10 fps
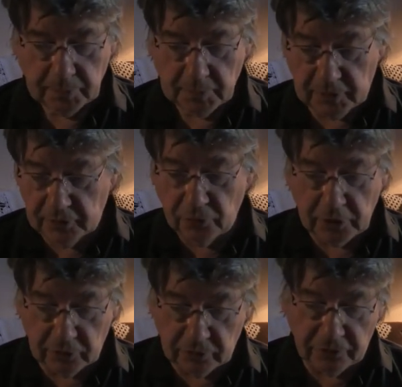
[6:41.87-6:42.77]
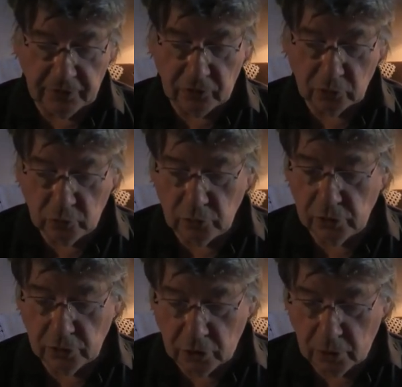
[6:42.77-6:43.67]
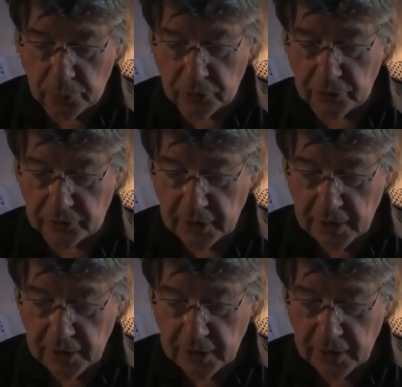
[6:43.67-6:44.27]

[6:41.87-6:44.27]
mais il faut qu'elles soient faites sur tout le corps pour que